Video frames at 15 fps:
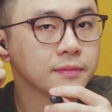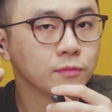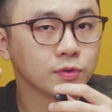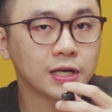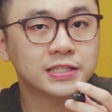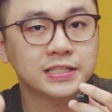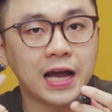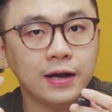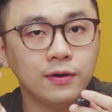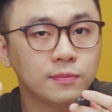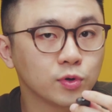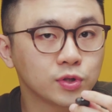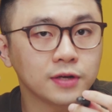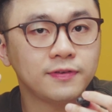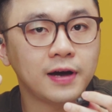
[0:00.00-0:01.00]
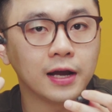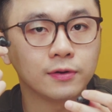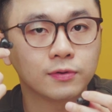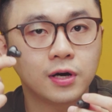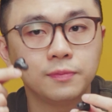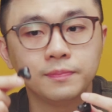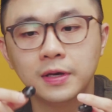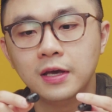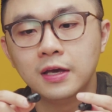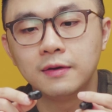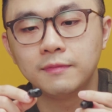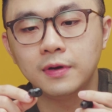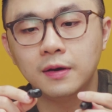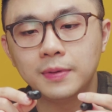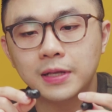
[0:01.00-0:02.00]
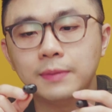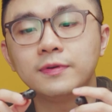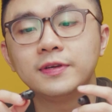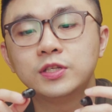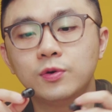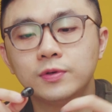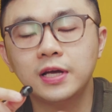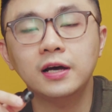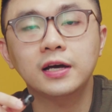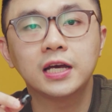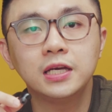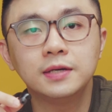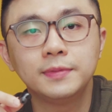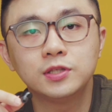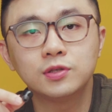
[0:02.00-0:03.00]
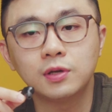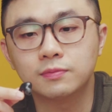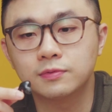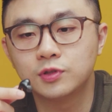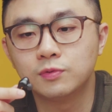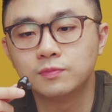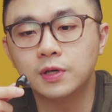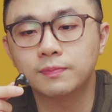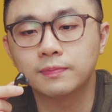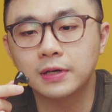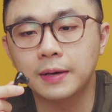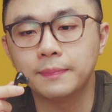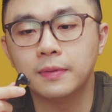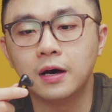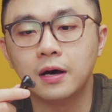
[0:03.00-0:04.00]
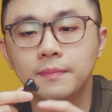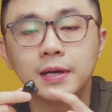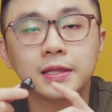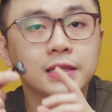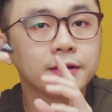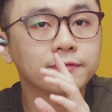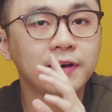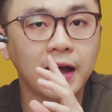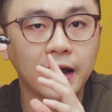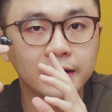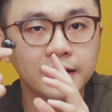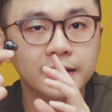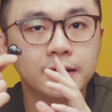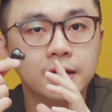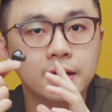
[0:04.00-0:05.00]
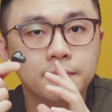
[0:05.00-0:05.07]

một tay trái và một tay phải đúng không mình lấy ví dụ nhá khi mà mình dùng độc lập ở bên tay phải đi